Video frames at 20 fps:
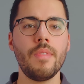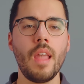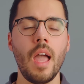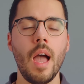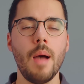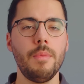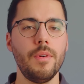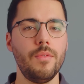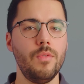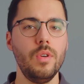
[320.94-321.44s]

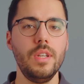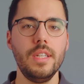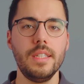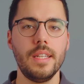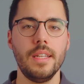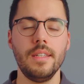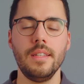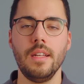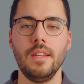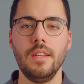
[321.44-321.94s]
Aber wo liegt
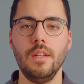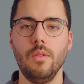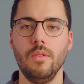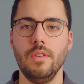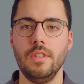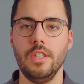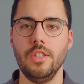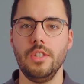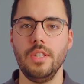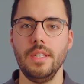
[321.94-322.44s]
denn dann der
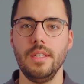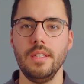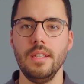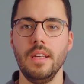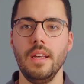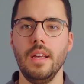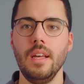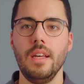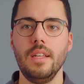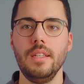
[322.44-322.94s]
Unterschied?
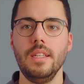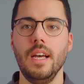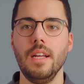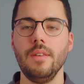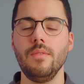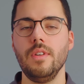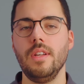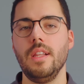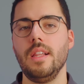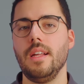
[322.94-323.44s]
Die
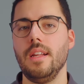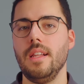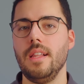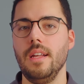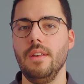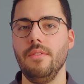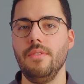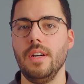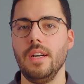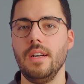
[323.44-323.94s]
Antwort ist ganz
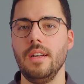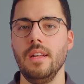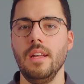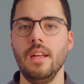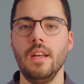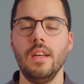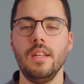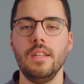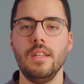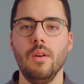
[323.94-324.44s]
einfach.
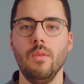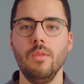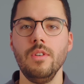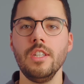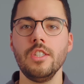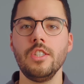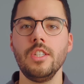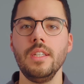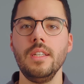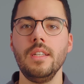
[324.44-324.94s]
Der
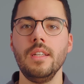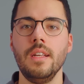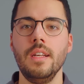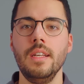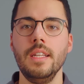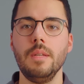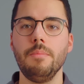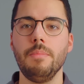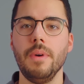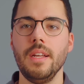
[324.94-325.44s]
Unterschied
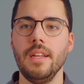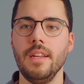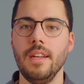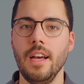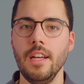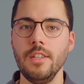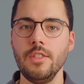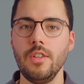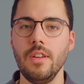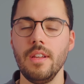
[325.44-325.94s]
liegt bei den
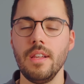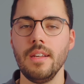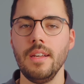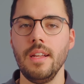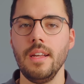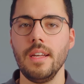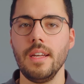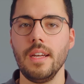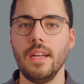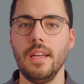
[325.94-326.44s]
Anschlüssen
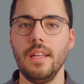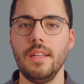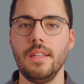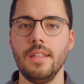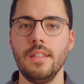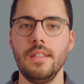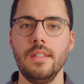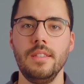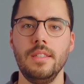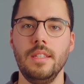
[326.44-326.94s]
der
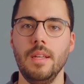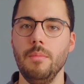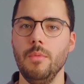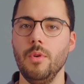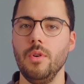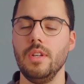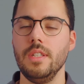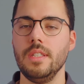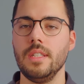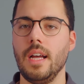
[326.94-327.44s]
Geräte, der
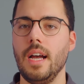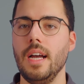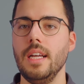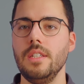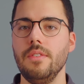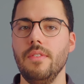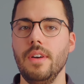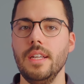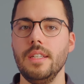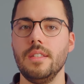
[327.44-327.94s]
möglichen
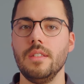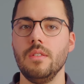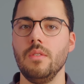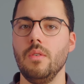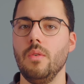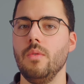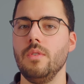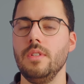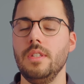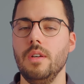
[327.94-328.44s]
Reichweiten
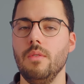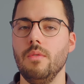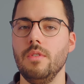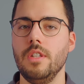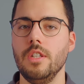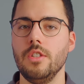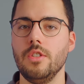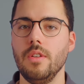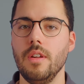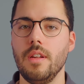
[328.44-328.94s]
und der
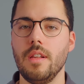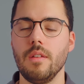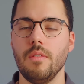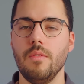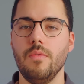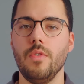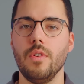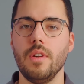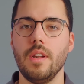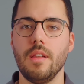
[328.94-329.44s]
Unterstützung
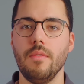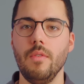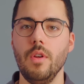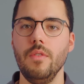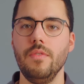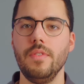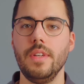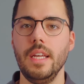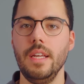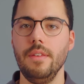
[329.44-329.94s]
von
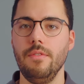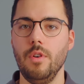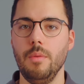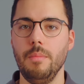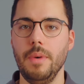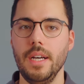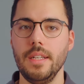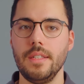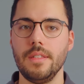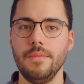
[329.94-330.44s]

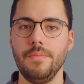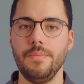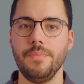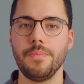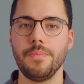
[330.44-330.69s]
12G-Formaten.